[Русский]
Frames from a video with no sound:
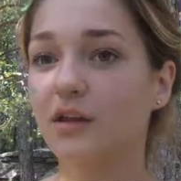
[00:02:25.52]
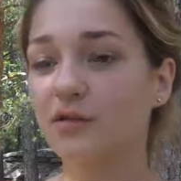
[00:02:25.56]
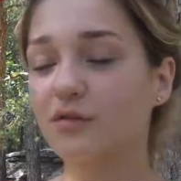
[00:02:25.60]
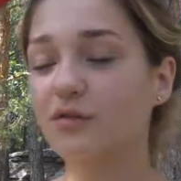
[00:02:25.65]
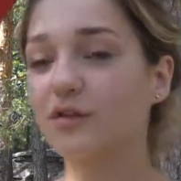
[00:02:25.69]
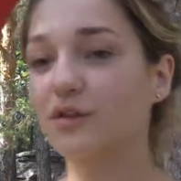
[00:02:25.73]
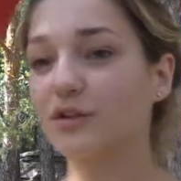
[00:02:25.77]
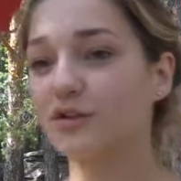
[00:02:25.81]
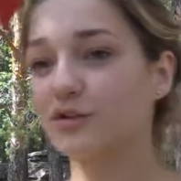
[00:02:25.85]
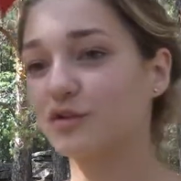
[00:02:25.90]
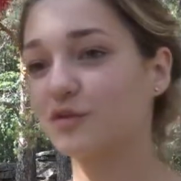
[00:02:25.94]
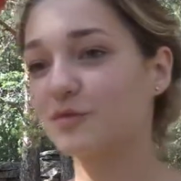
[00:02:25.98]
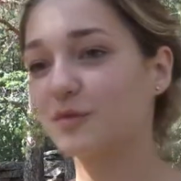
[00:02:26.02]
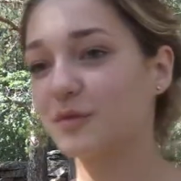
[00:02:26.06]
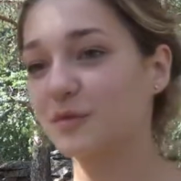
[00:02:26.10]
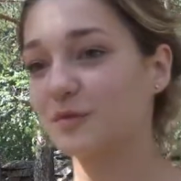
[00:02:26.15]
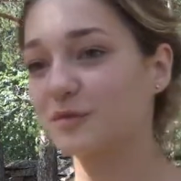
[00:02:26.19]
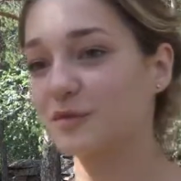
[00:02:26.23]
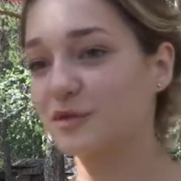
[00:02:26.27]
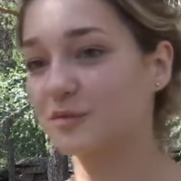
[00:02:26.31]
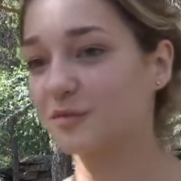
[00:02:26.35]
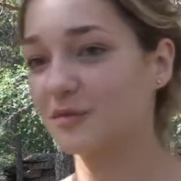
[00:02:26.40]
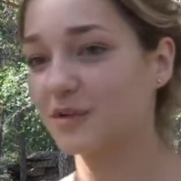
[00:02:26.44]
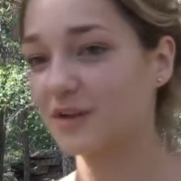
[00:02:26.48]
тут нахожусь,
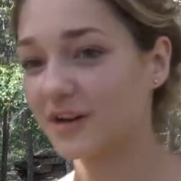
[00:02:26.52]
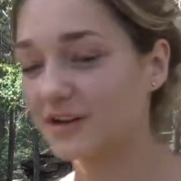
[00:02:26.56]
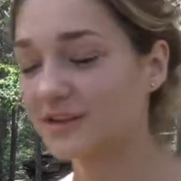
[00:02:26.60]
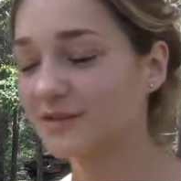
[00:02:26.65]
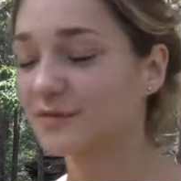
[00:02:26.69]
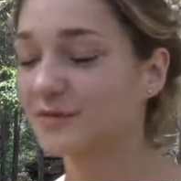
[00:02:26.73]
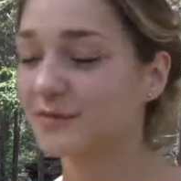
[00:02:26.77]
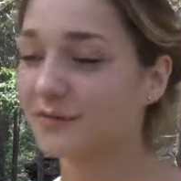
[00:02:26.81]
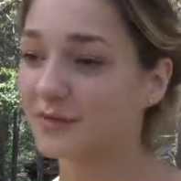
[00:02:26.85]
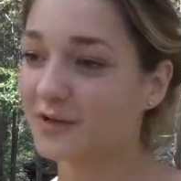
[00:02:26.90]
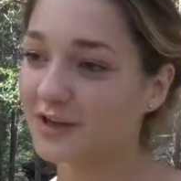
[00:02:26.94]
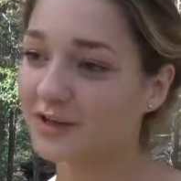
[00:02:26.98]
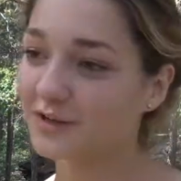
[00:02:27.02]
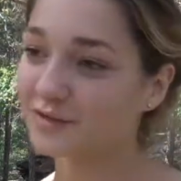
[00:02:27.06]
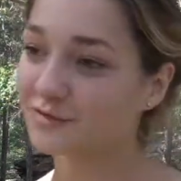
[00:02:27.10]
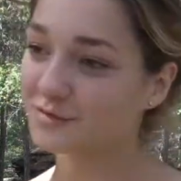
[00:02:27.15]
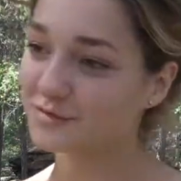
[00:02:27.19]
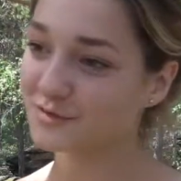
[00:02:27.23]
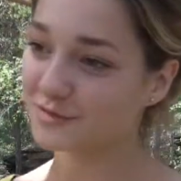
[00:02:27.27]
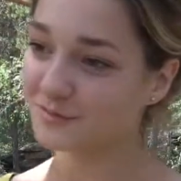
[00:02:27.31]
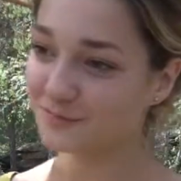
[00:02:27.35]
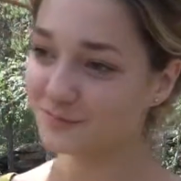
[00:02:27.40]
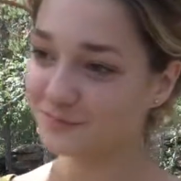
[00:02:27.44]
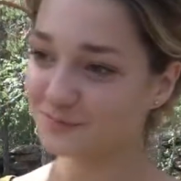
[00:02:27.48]
потому что мне нравится помогать
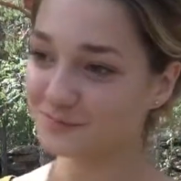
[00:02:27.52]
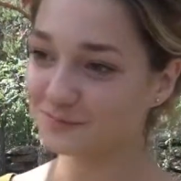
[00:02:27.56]
людям.